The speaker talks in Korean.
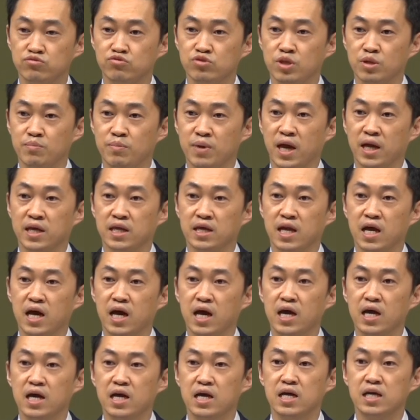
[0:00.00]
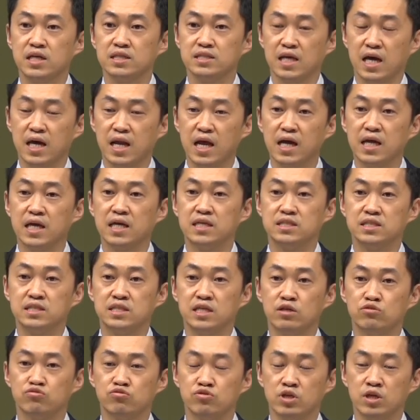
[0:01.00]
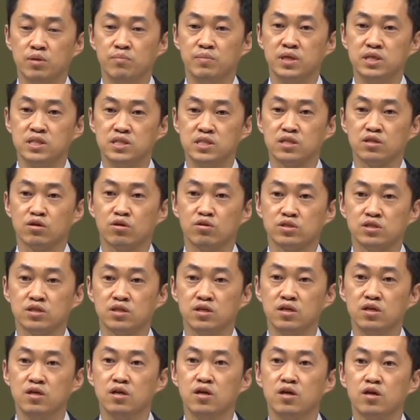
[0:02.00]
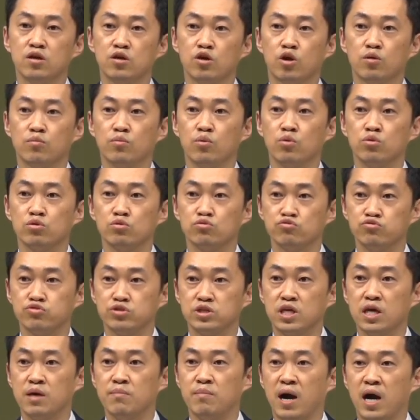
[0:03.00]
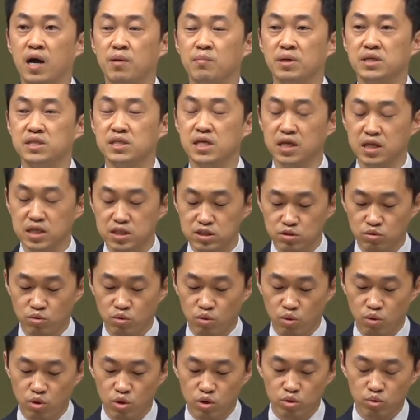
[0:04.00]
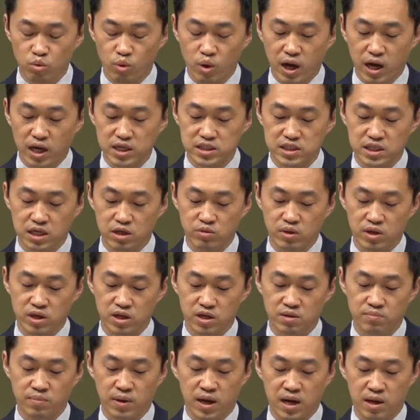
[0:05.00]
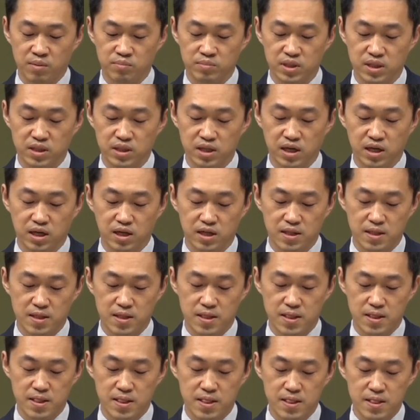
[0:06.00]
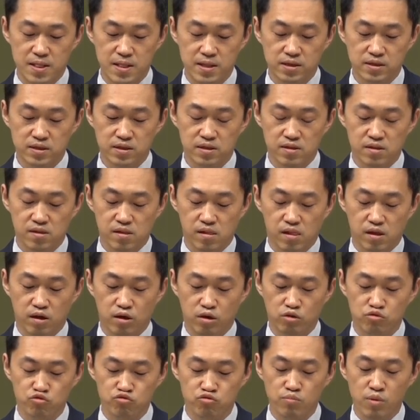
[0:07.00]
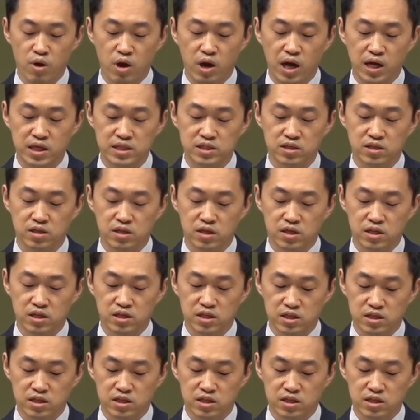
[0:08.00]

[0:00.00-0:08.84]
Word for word: 예수님이 아니라 살아계신 예수님이신 것을 여러분 오늘 굳게 마음에 새기시고 돌아가시게 되기를 바랍니다. 어, 유명한